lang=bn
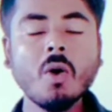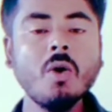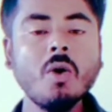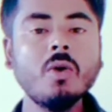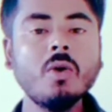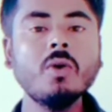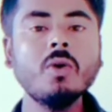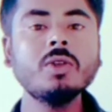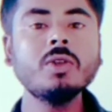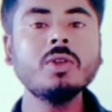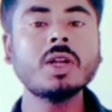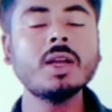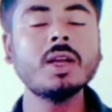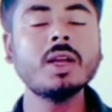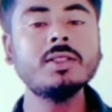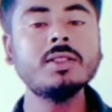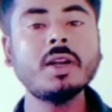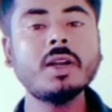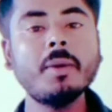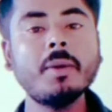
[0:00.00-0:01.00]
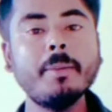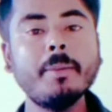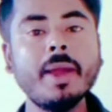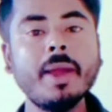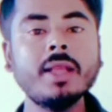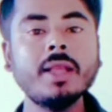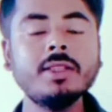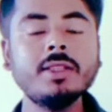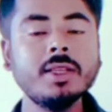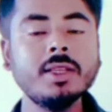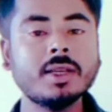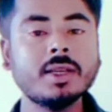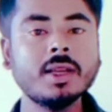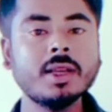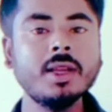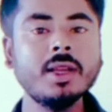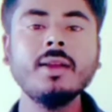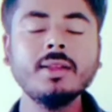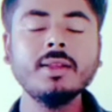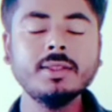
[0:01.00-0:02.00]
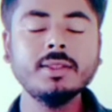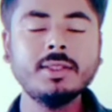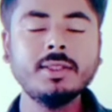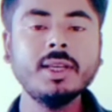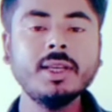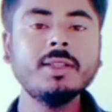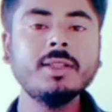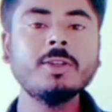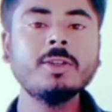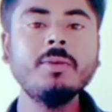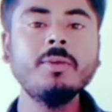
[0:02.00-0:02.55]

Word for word: অঙ্কুশ হাজরার ম্যাজিক যে